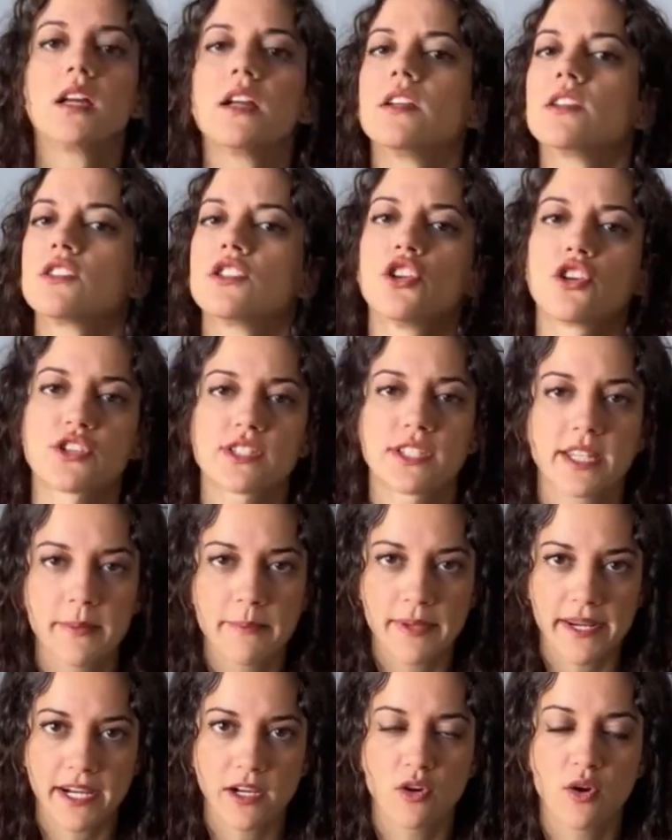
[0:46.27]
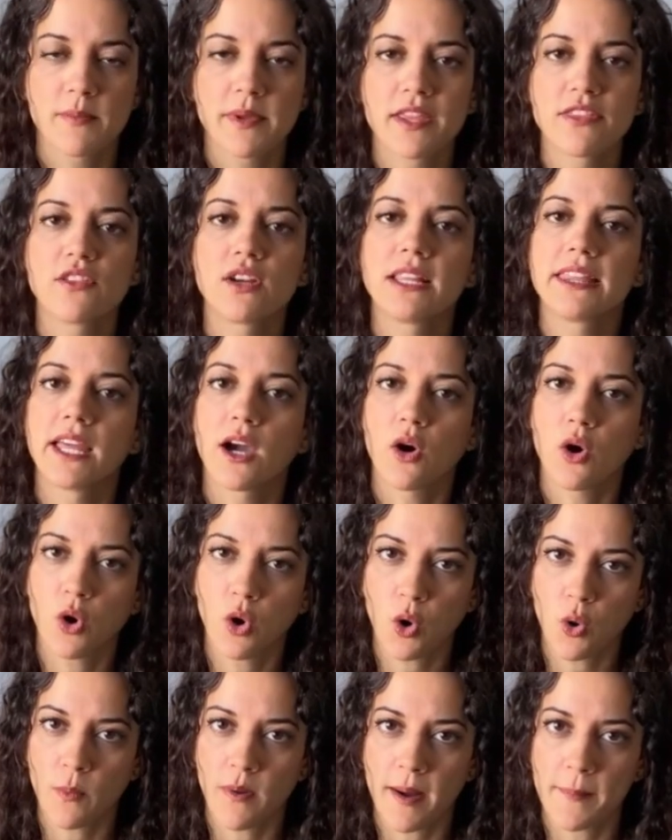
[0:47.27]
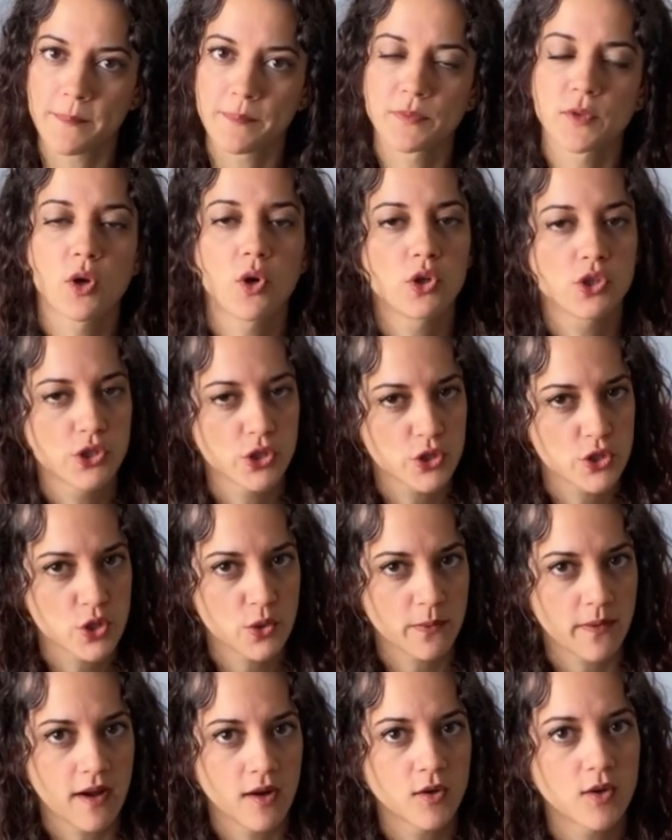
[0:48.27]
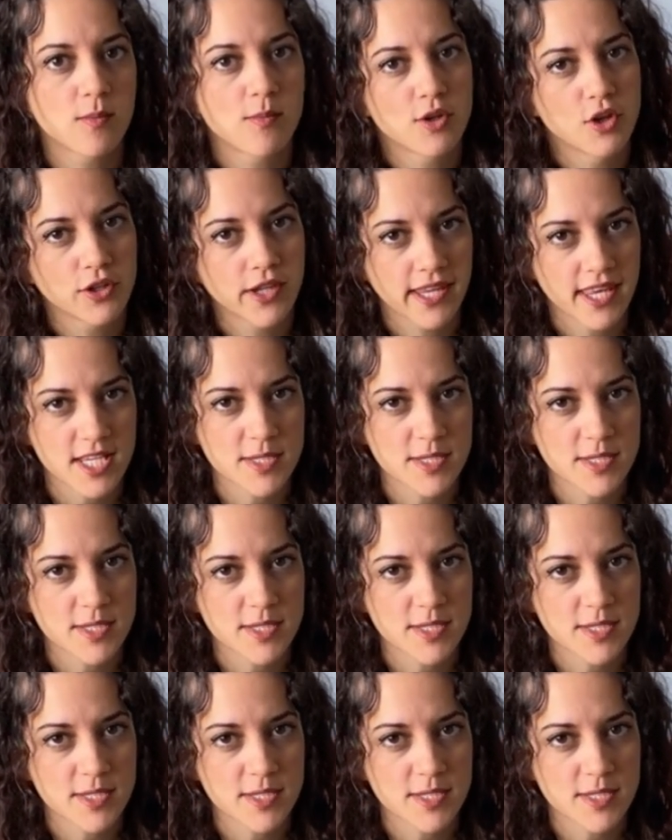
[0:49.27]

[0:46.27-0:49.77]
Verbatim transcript: Yo siempre recomiendo el de jojoba o jojoba, como lo quieras